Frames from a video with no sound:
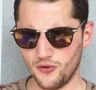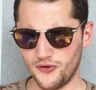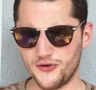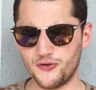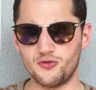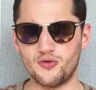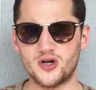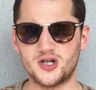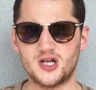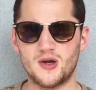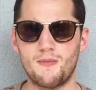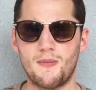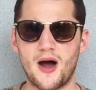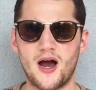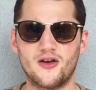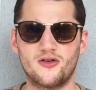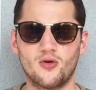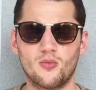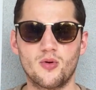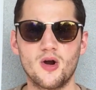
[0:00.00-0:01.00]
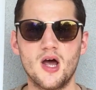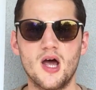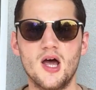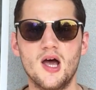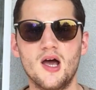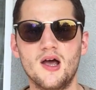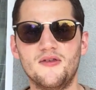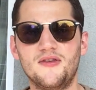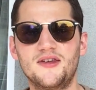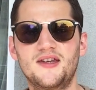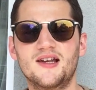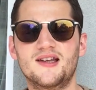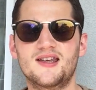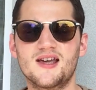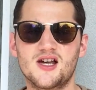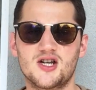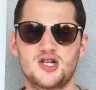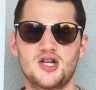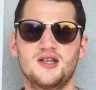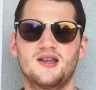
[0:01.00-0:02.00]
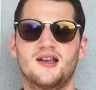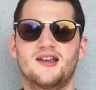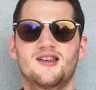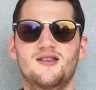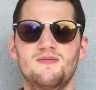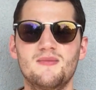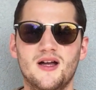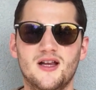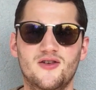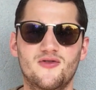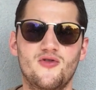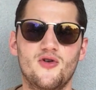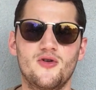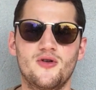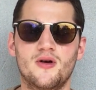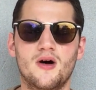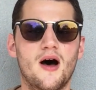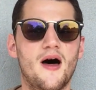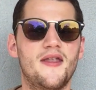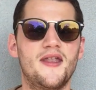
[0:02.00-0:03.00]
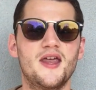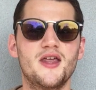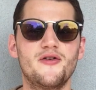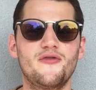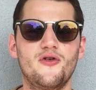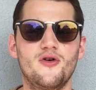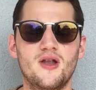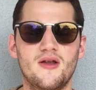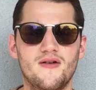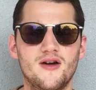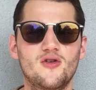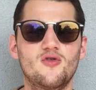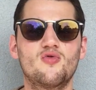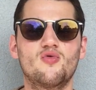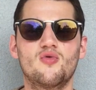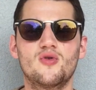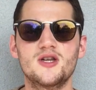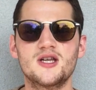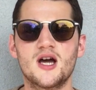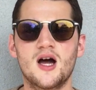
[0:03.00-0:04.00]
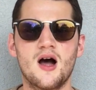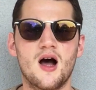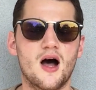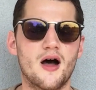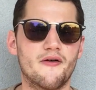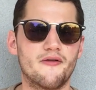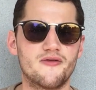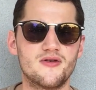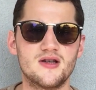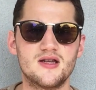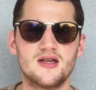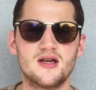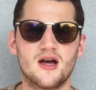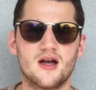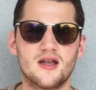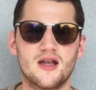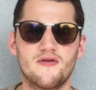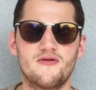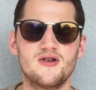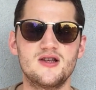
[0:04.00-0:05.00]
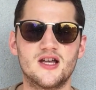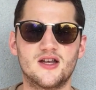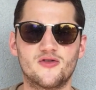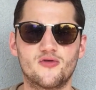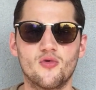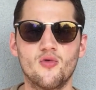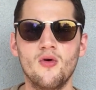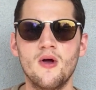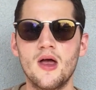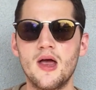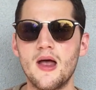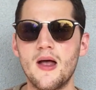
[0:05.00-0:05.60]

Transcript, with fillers: Si tu achètes par exemple si quelqu'un achète un smartphone, un iPhone avec ton lien d'affiliation,